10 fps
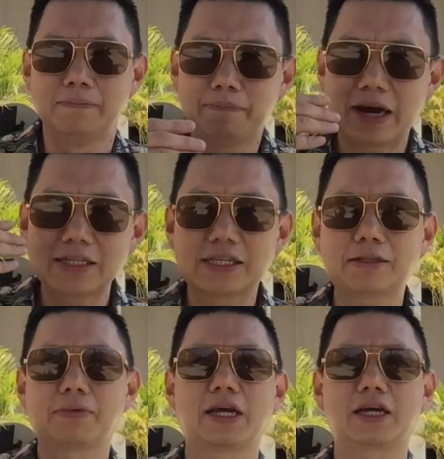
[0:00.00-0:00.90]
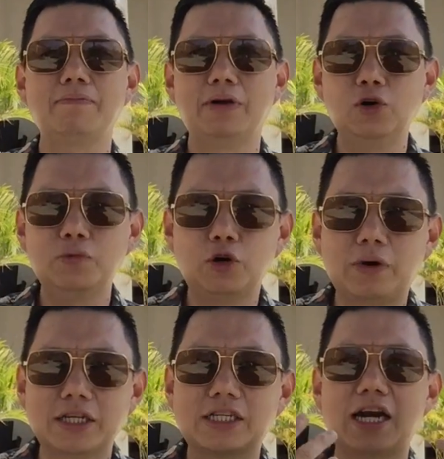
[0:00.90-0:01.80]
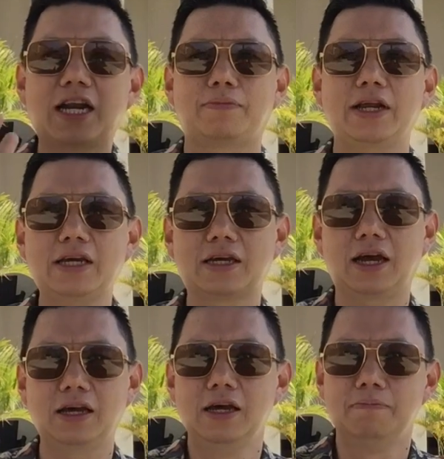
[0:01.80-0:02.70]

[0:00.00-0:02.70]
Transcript: mindset mereka, belum mengubah cara mereka,